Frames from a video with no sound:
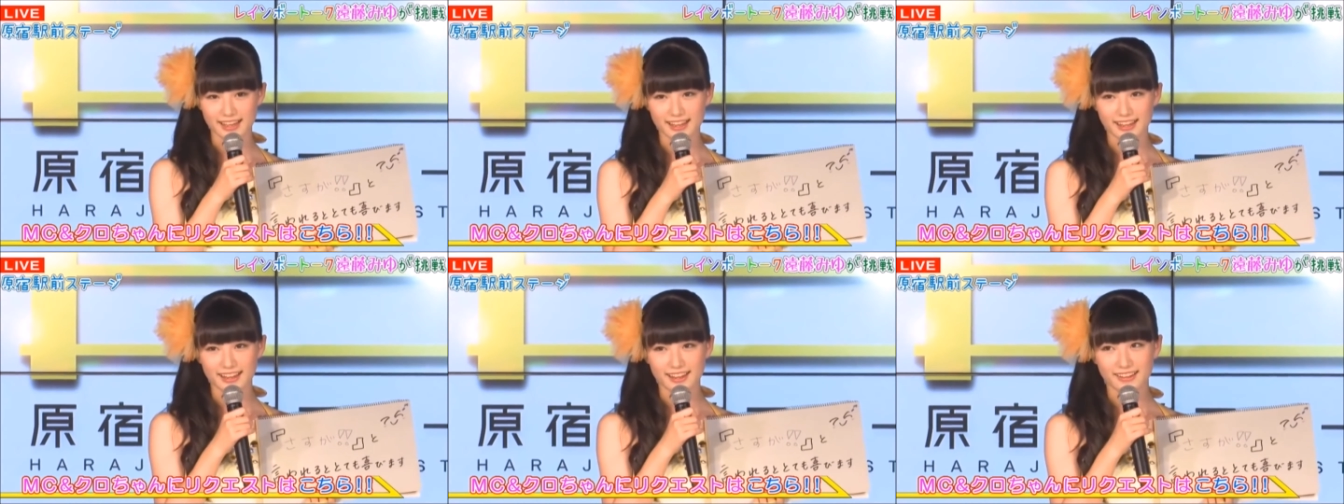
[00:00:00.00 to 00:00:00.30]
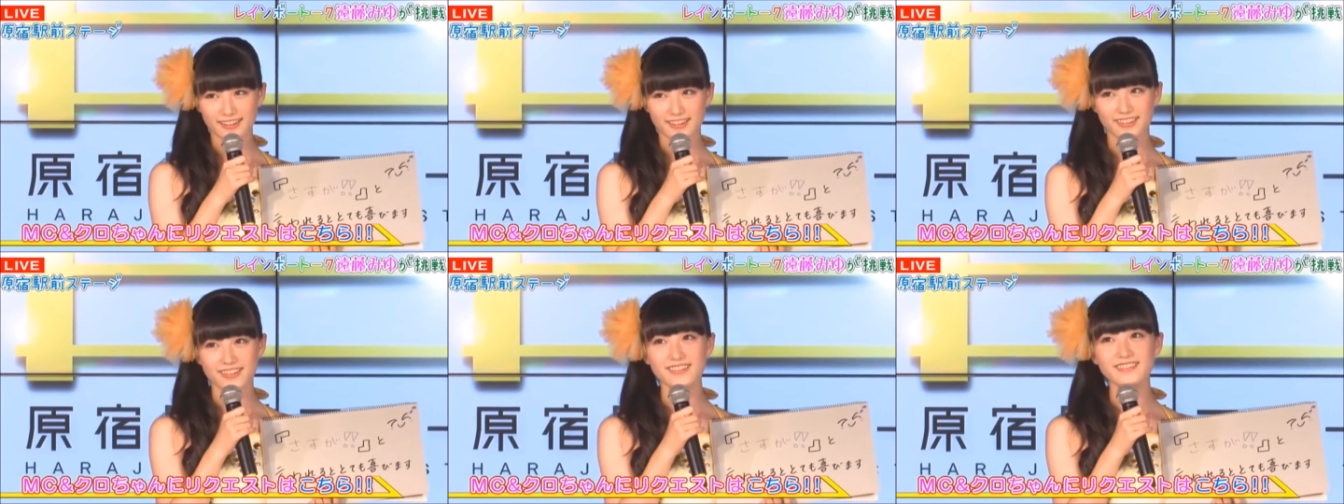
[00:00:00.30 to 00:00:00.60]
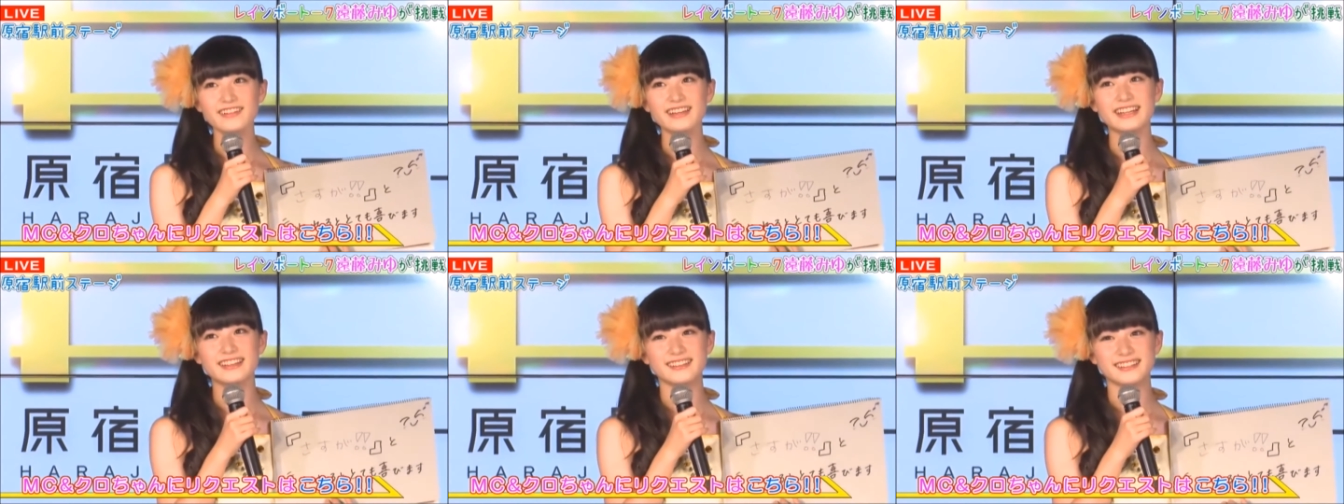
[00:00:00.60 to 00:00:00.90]
うん、この
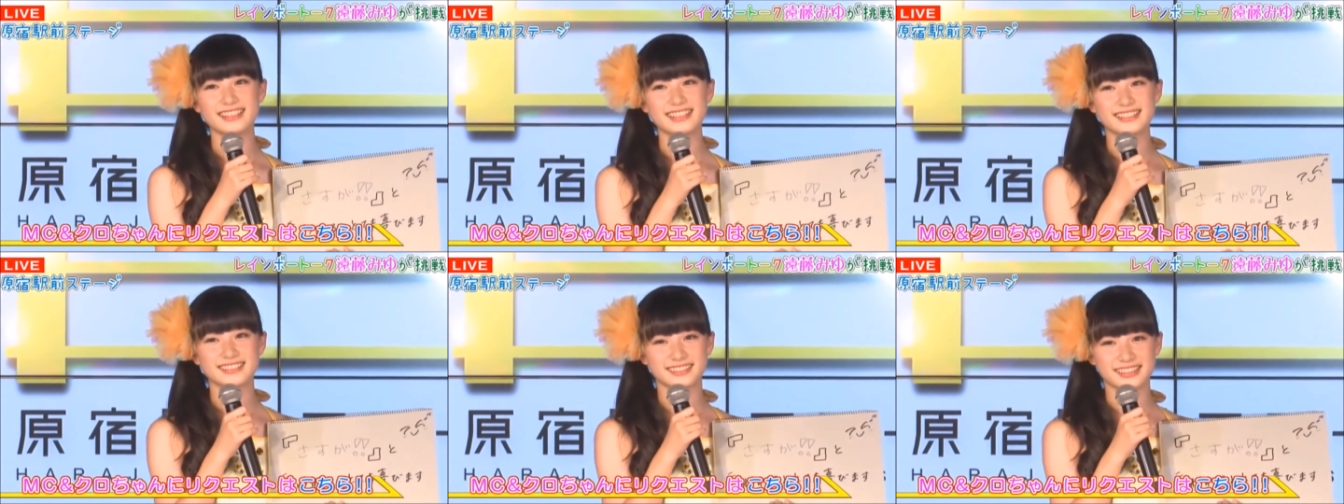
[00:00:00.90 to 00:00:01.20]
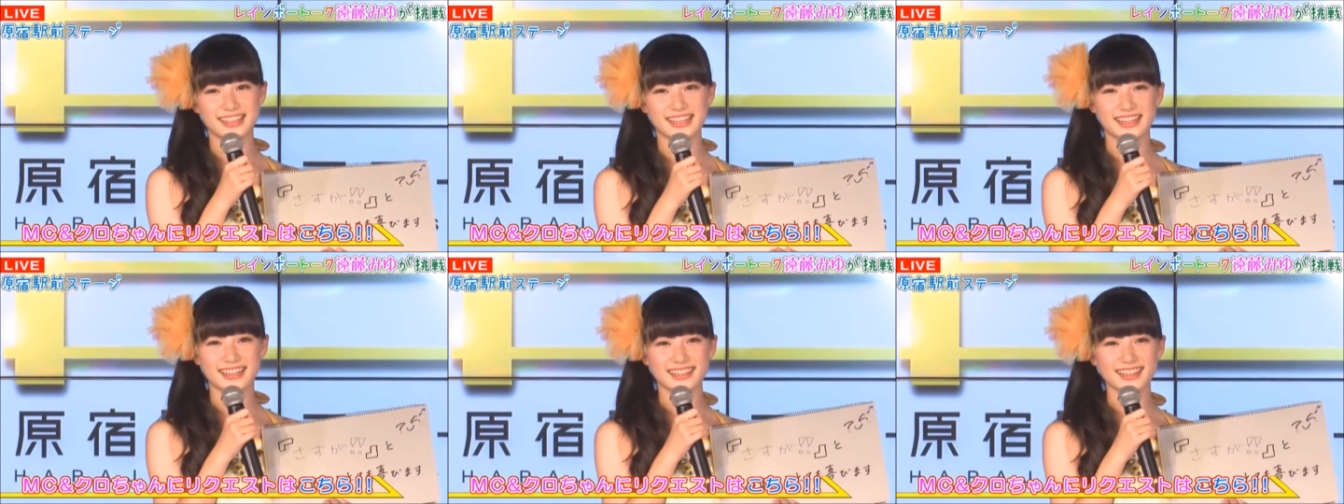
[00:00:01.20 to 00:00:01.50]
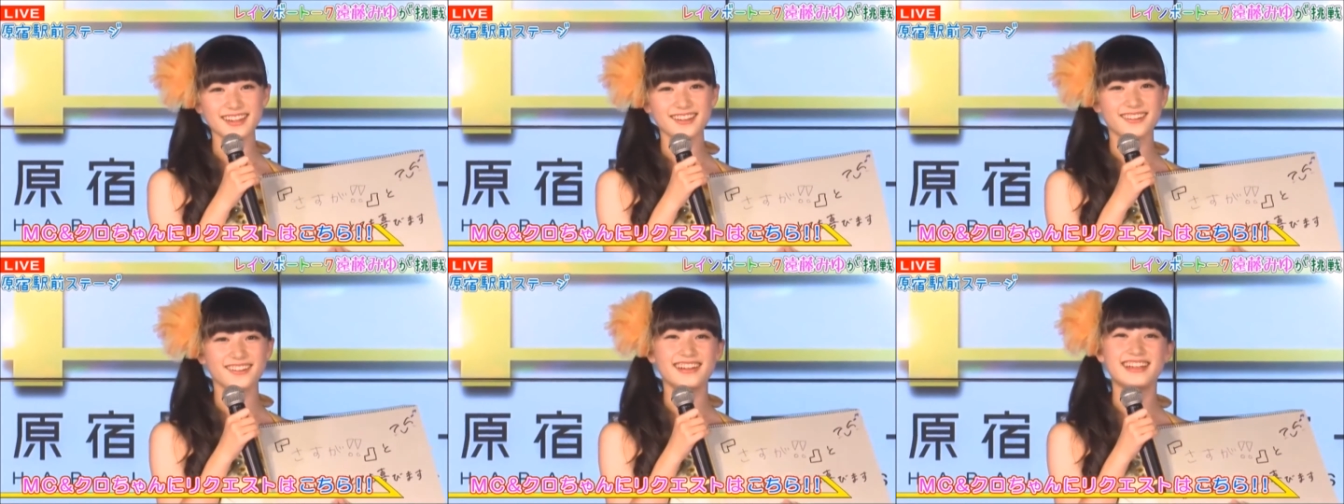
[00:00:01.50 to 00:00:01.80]
前のテストで
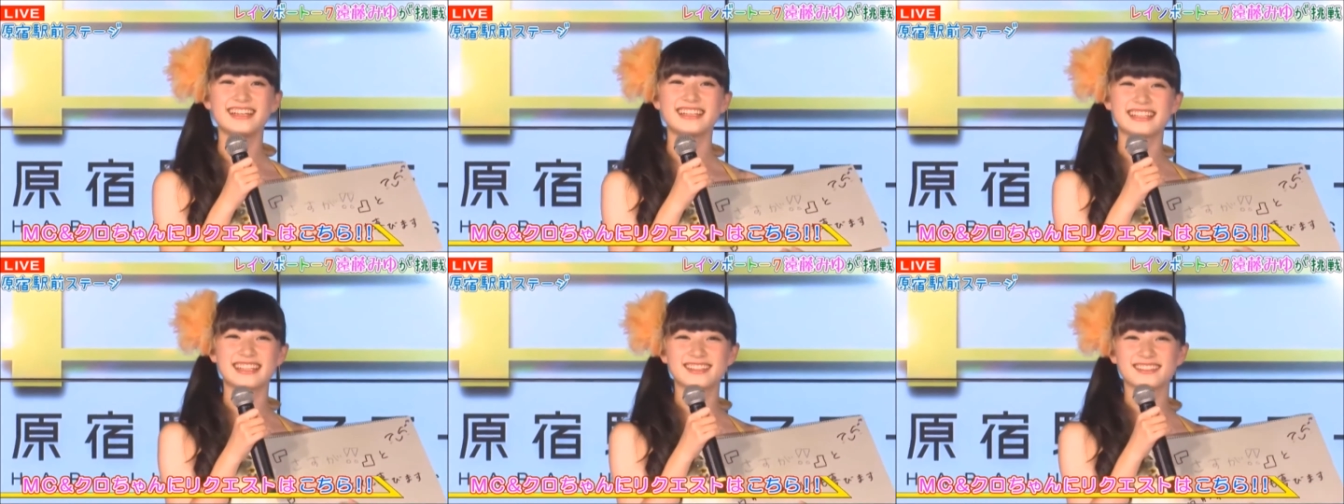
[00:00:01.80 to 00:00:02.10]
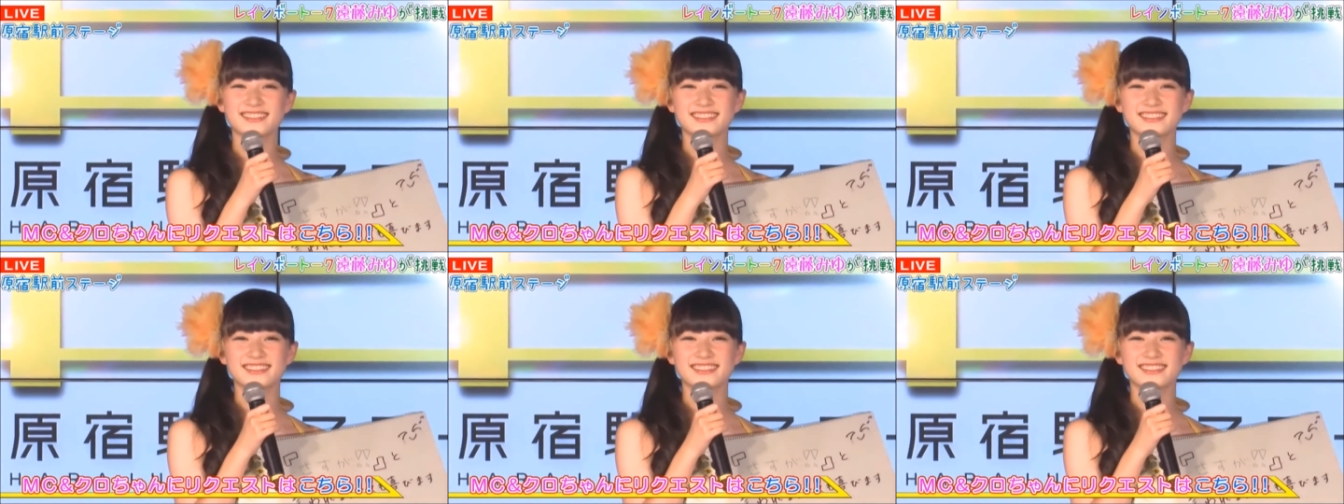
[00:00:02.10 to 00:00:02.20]
結構いい点